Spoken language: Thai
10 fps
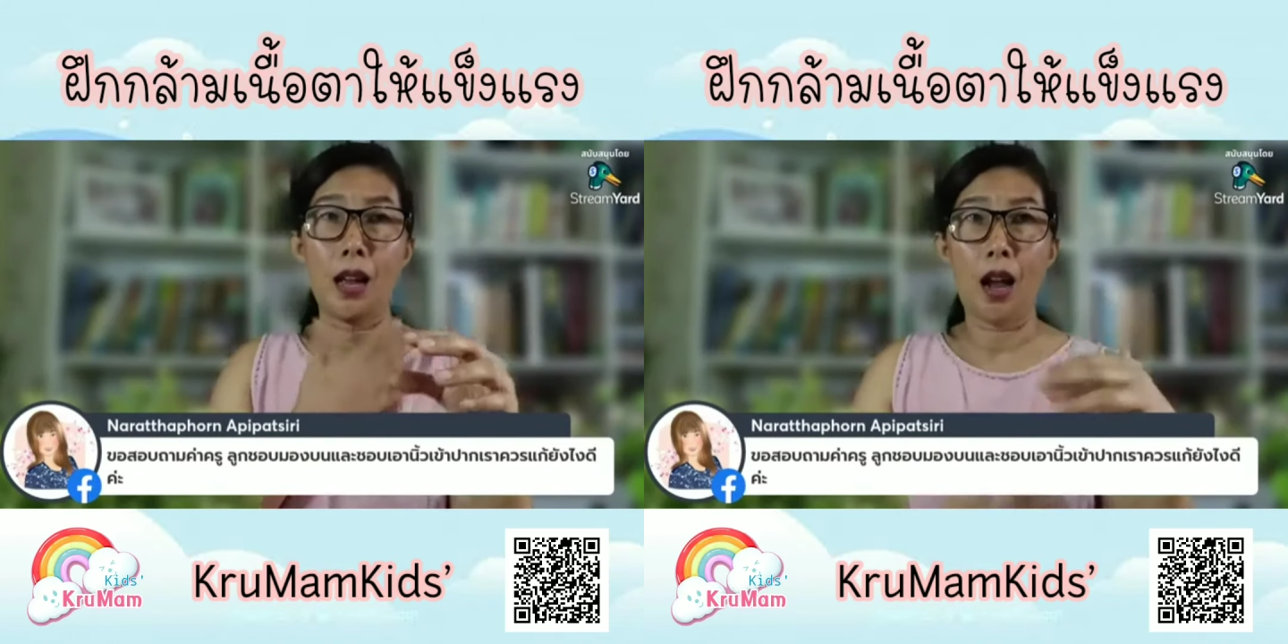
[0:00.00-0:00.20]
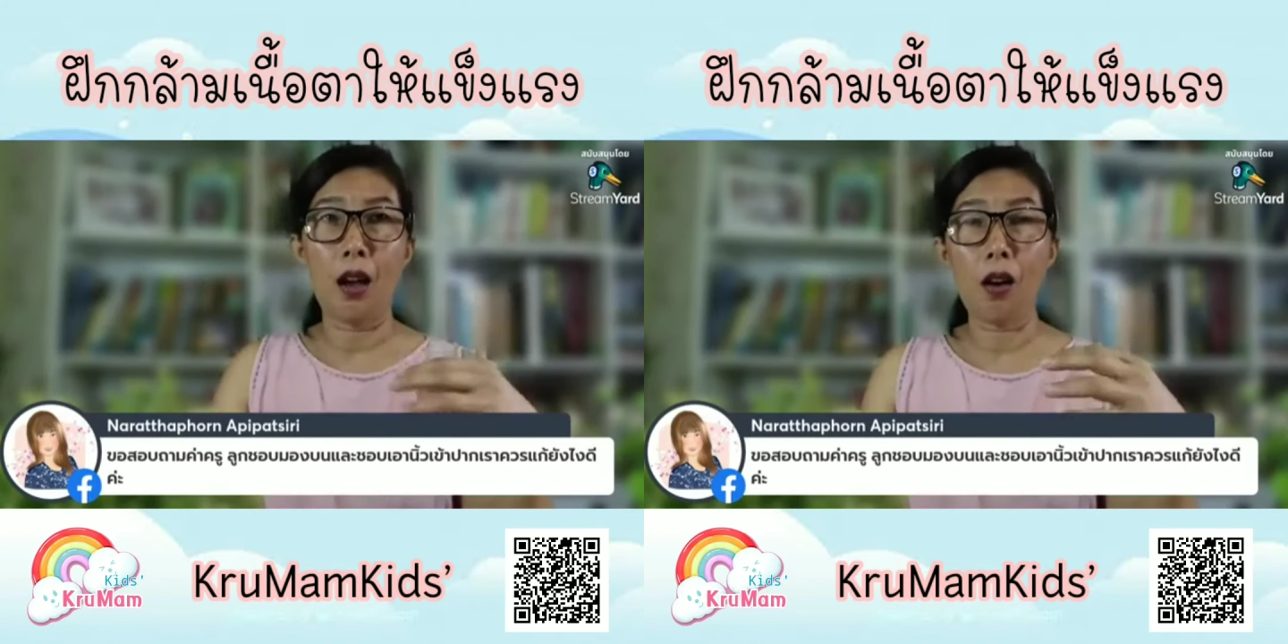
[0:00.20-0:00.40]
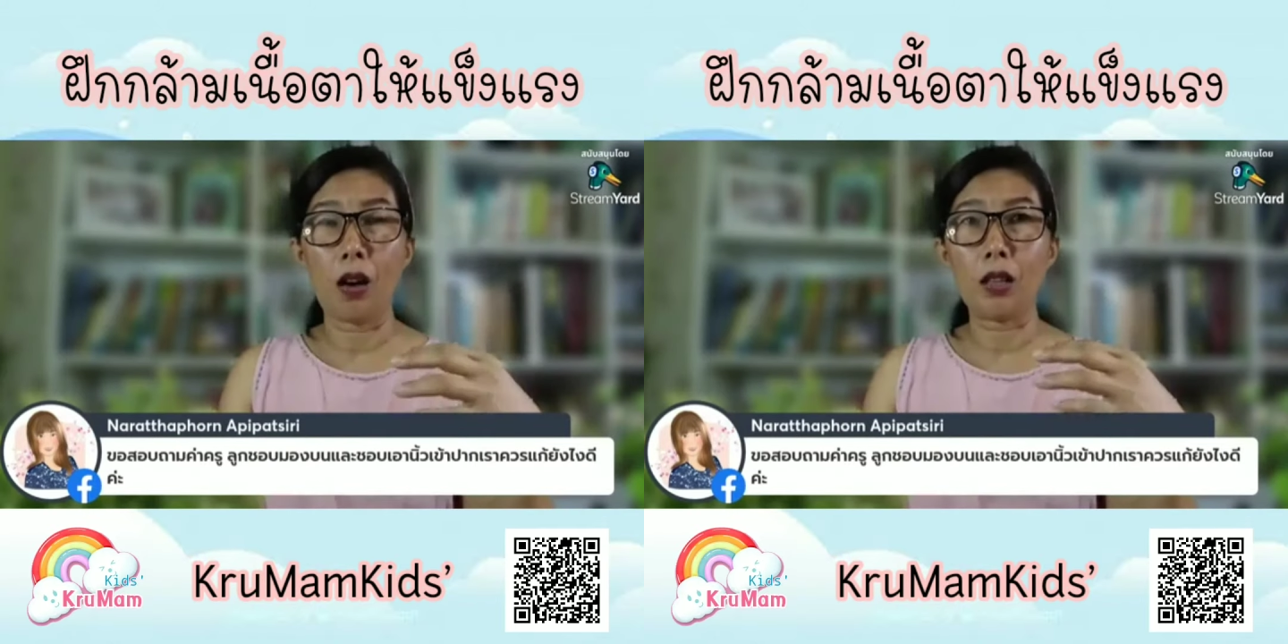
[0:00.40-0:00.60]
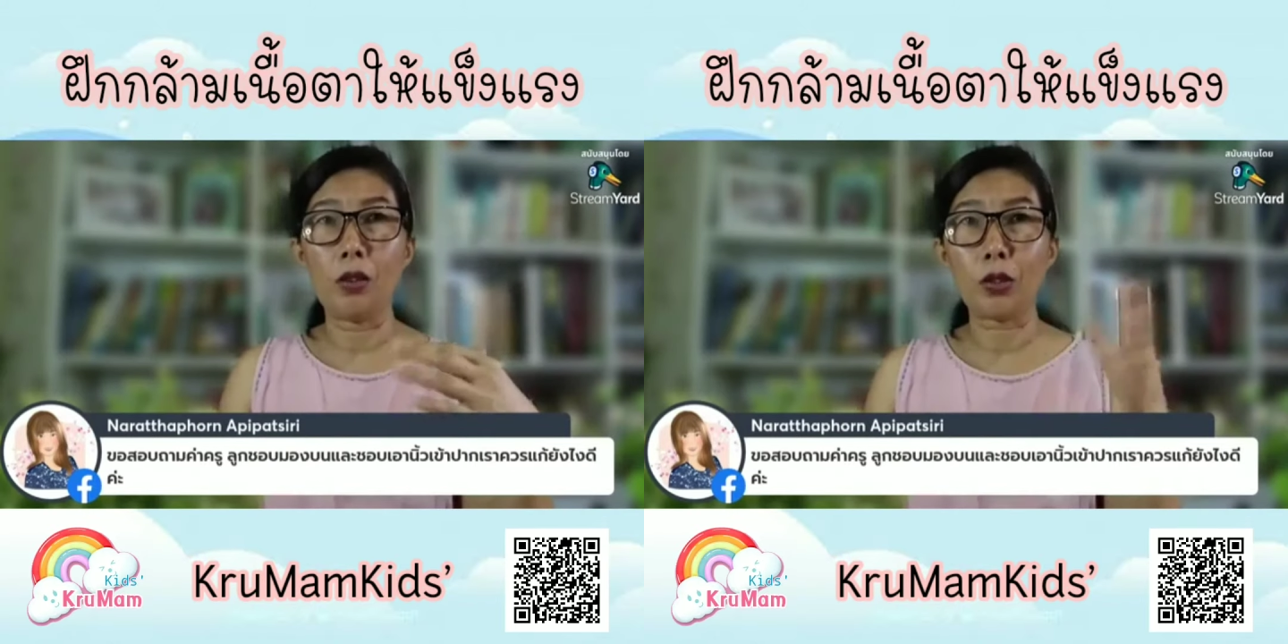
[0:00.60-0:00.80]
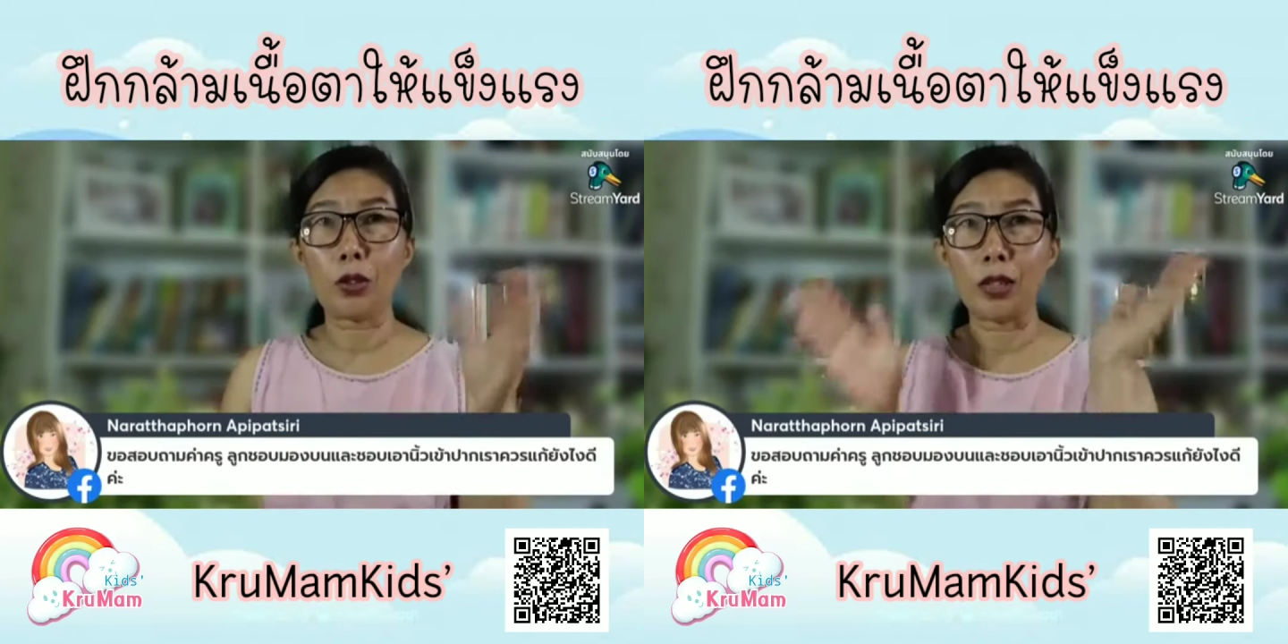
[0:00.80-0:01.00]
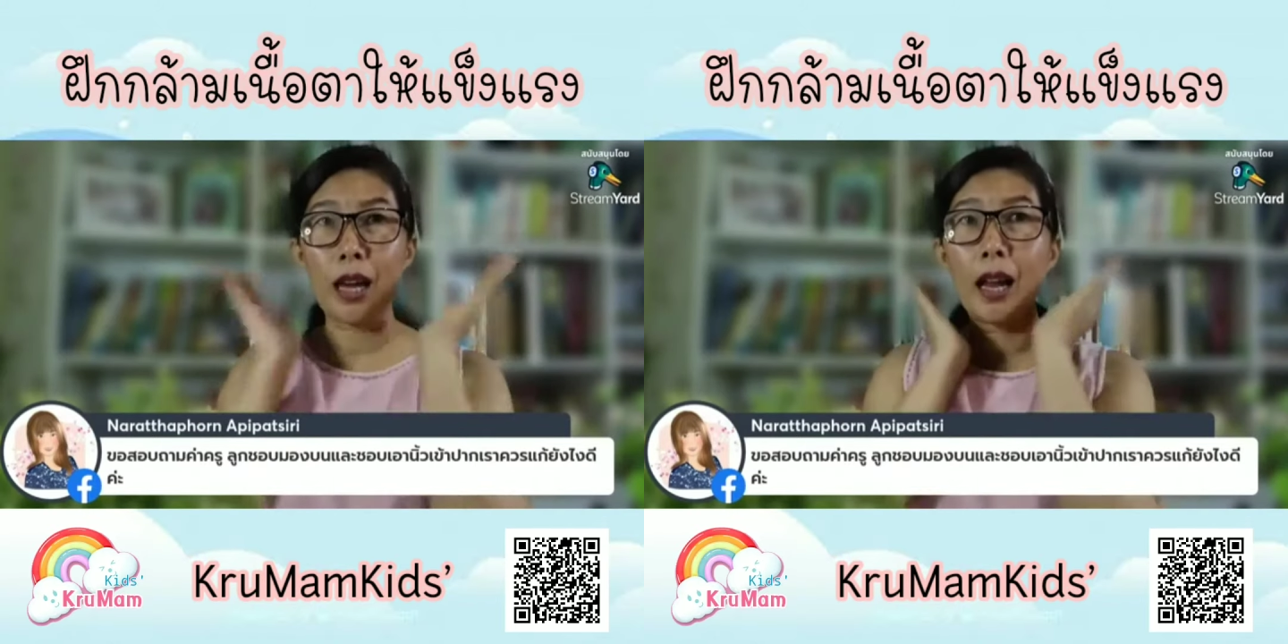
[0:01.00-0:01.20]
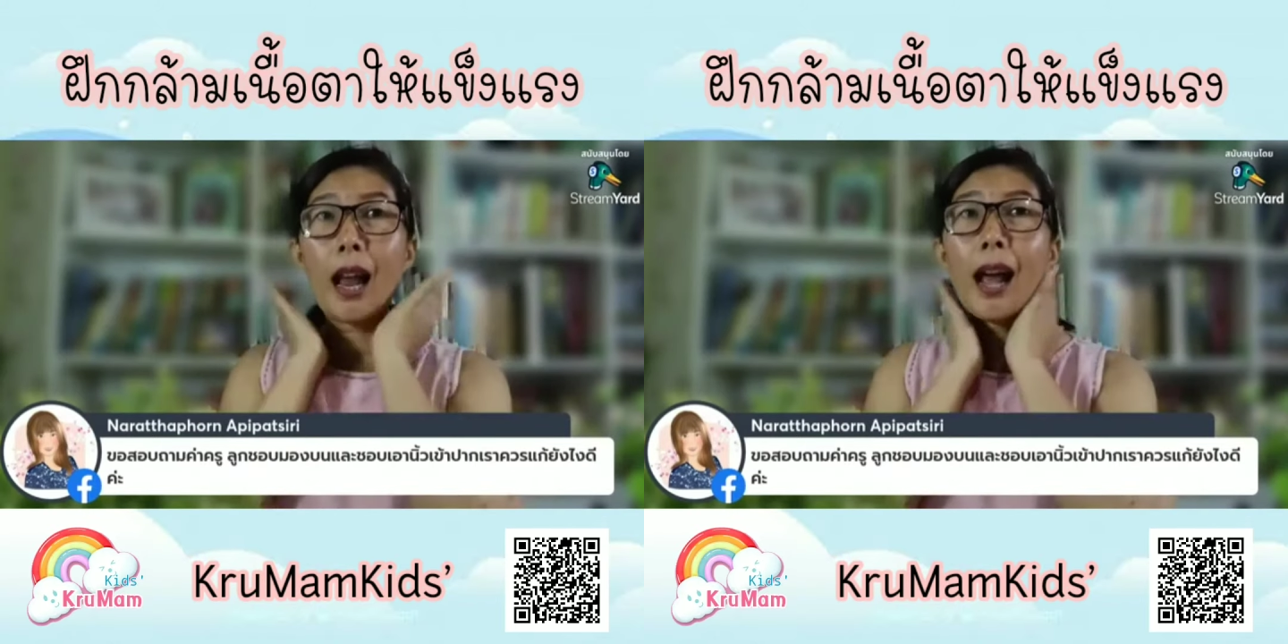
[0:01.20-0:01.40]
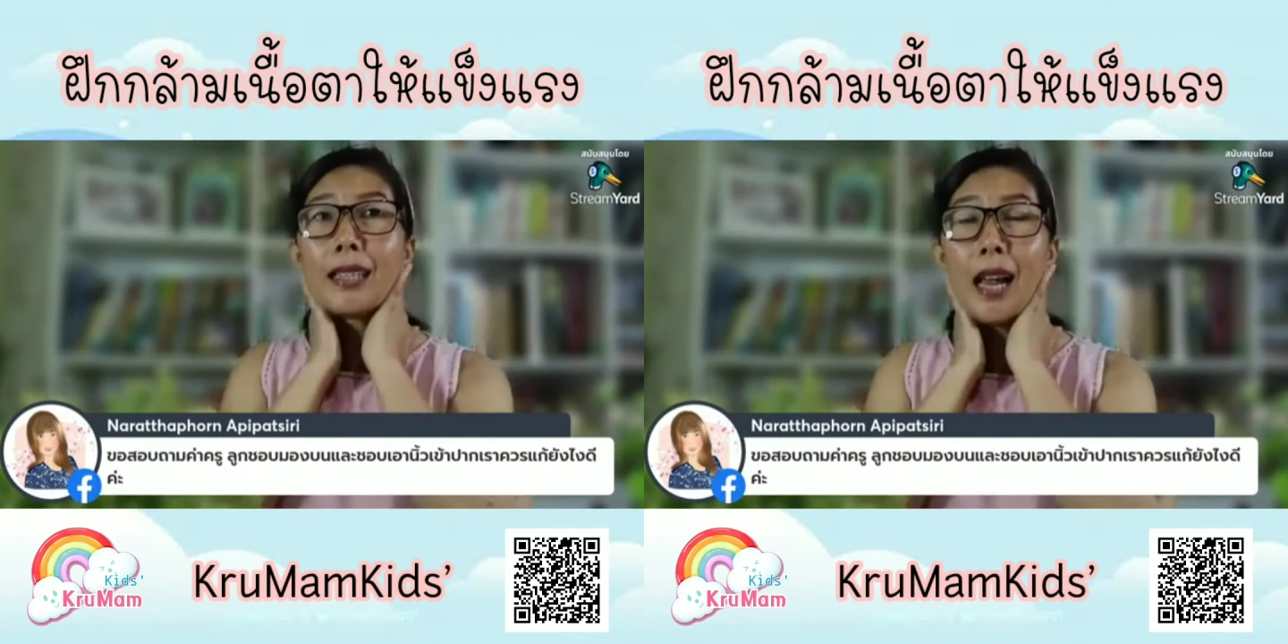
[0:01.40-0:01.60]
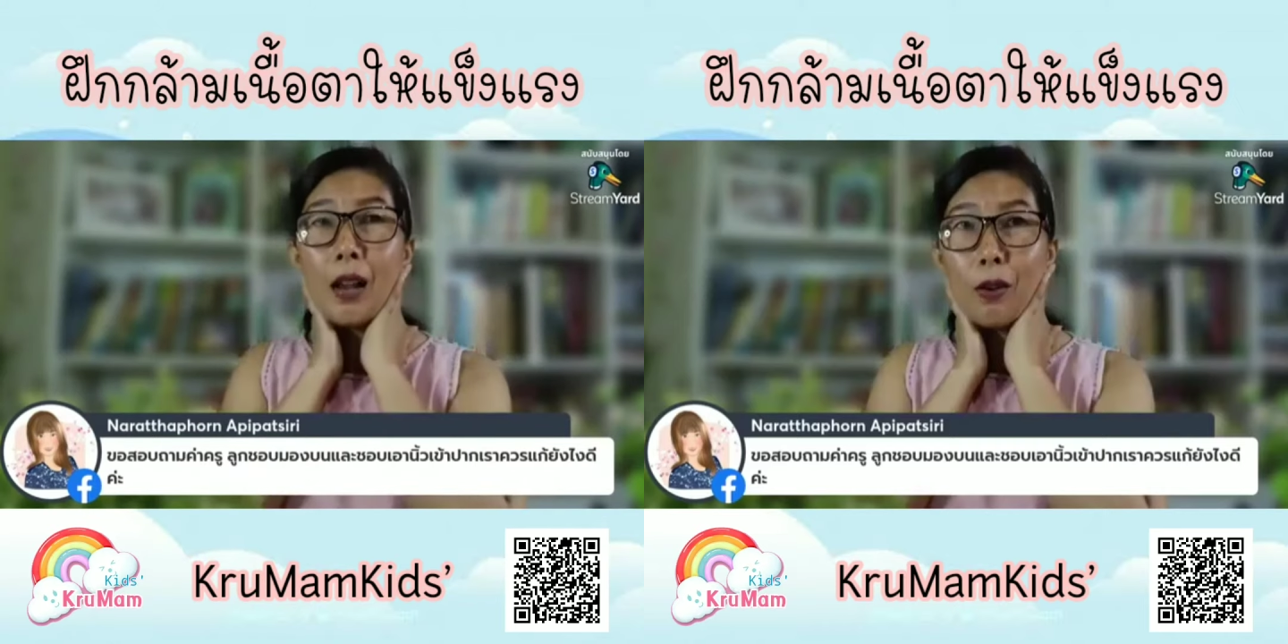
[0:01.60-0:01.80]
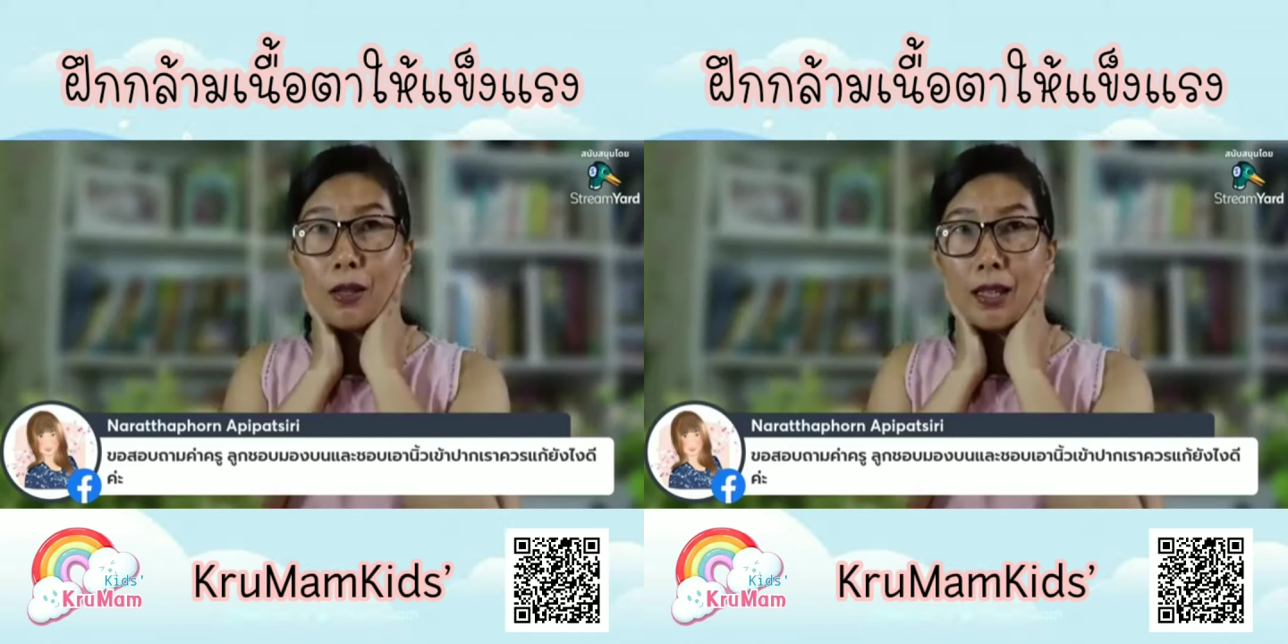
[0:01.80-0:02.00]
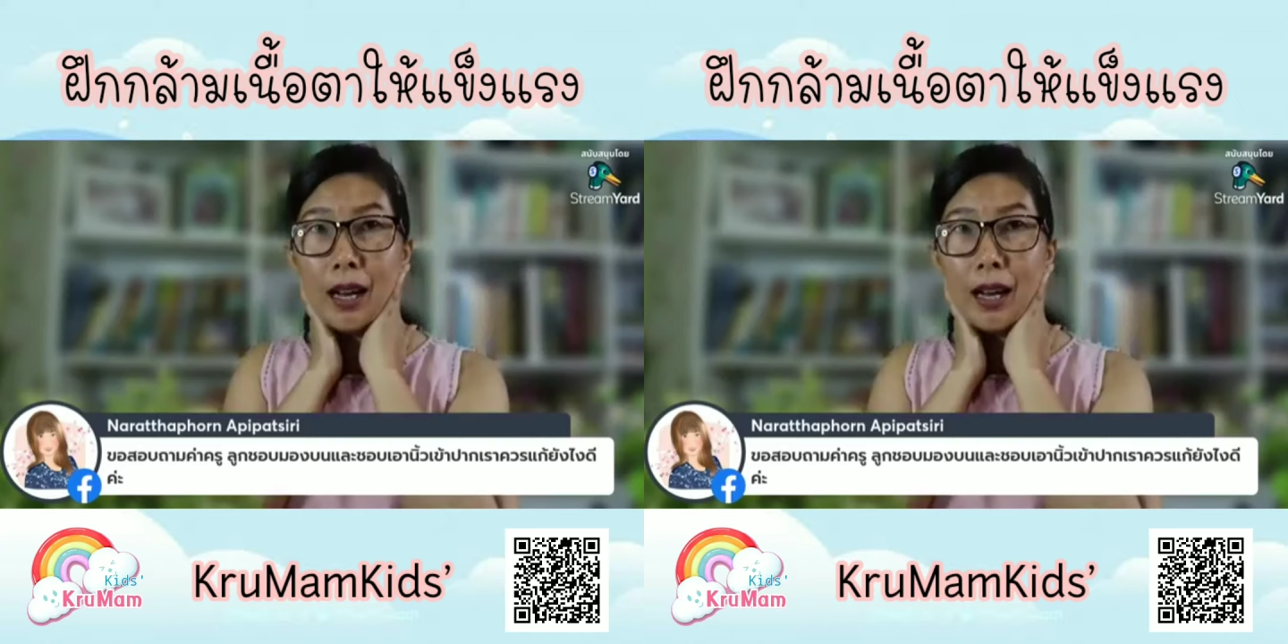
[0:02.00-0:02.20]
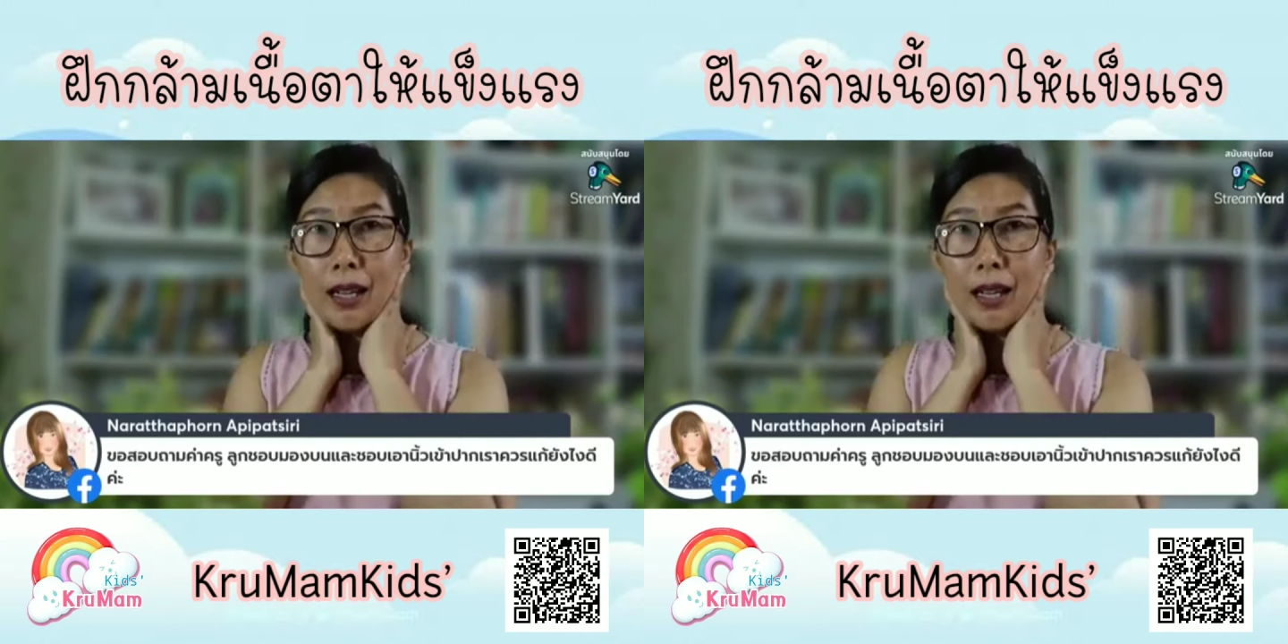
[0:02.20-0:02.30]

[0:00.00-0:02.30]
เอาของที่ลูกสนใจอาจจะให้คนหนึ่งอ่ะ